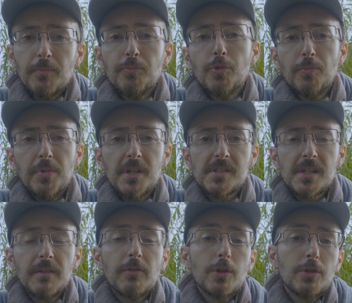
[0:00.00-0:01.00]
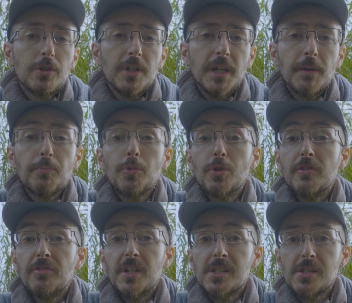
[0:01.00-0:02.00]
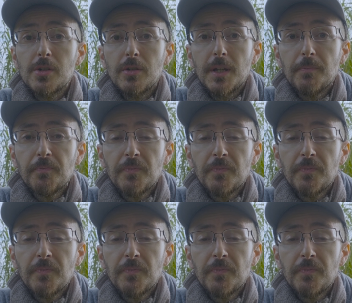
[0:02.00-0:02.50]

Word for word: più pixel vogliono dire più definizione.